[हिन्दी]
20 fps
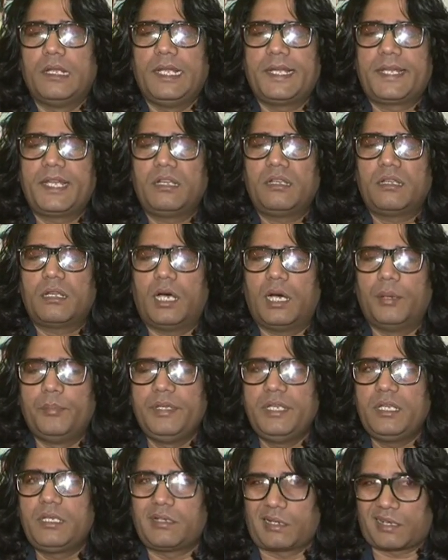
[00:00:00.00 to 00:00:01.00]
लेकिन
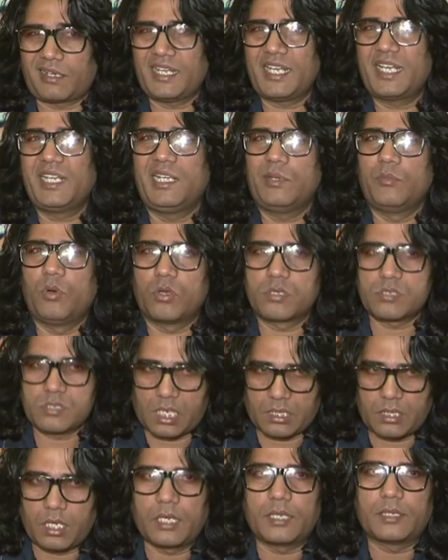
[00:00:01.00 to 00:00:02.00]
अभी करने के लिए बहुत
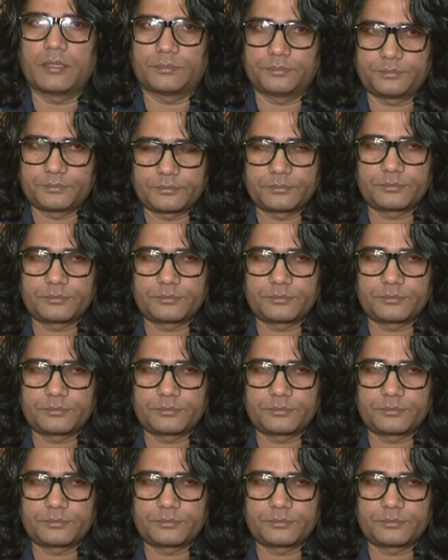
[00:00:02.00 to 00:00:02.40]
ज़्यादा है